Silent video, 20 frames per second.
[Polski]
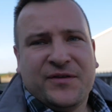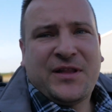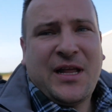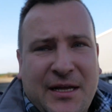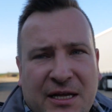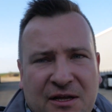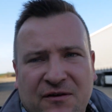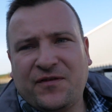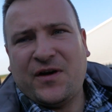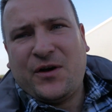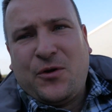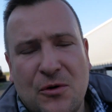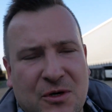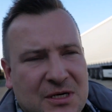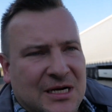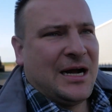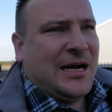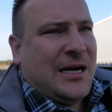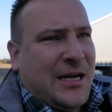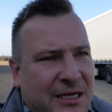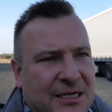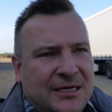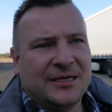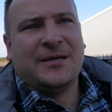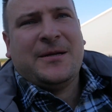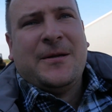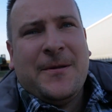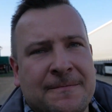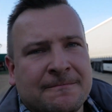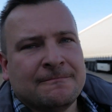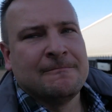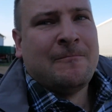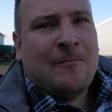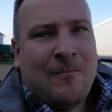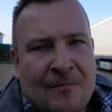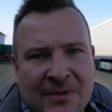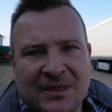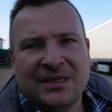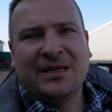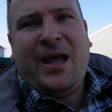w takich warunkach.
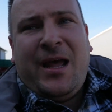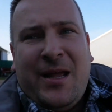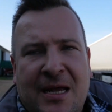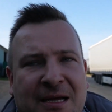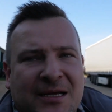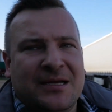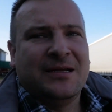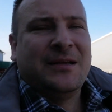Nie?